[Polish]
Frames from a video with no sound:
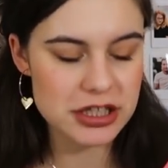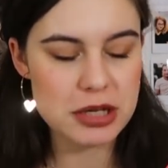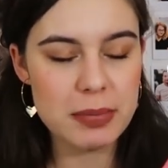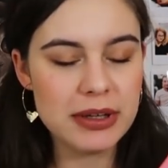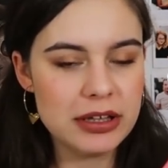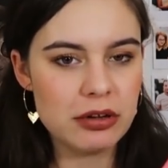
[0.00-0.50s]

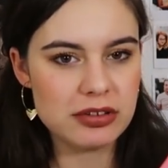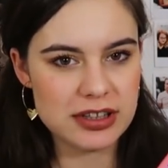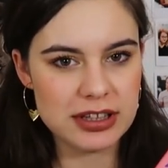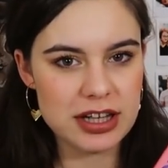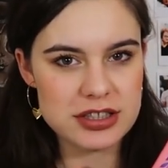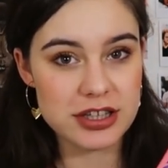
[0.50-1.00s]
Nie będę
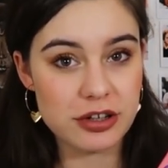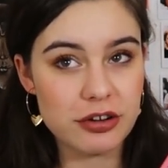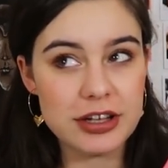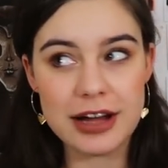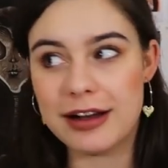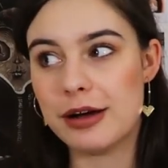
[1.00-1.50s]
oceniać
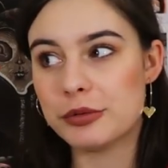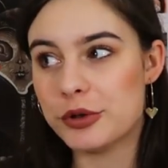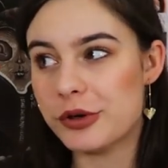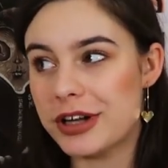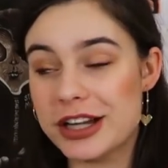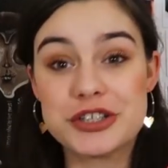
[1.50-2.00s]
tego, jak
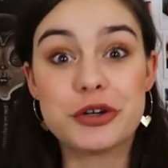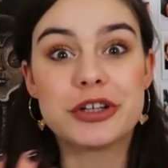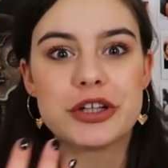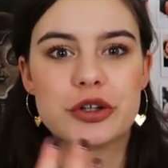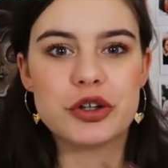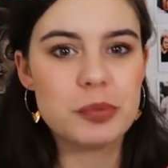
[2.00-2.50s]
autorka, czy
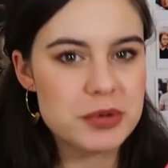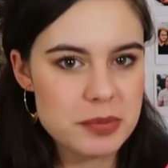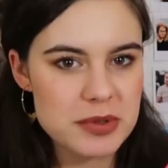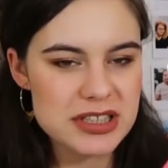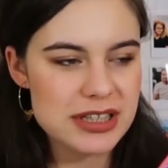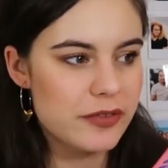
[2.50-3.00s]
ona to dobrze
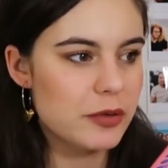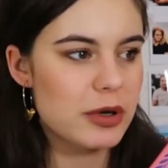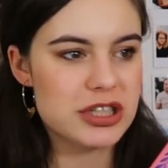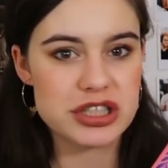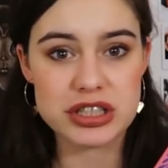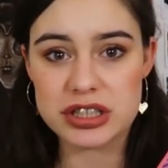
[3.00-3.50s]

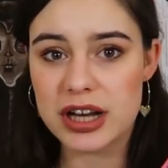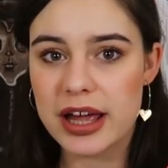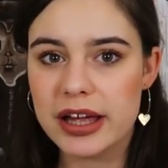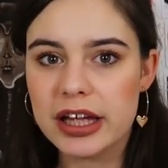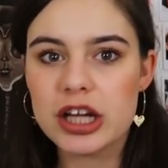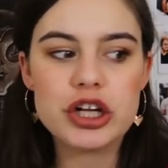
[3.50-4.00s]
przedstawiła, czy źle,